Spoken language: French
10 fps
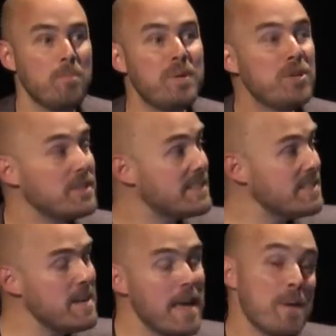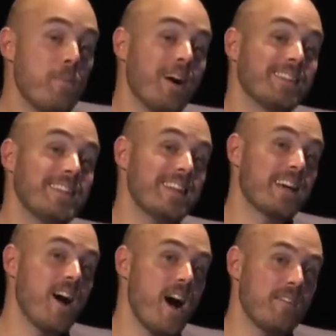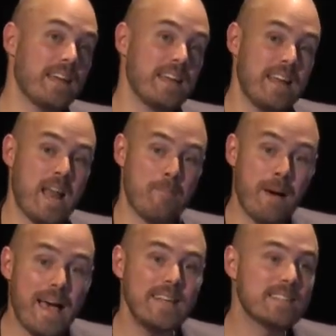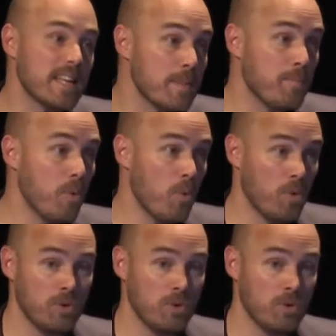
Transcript: Piketty n'est pas en désaccord avec la baisse d'impôts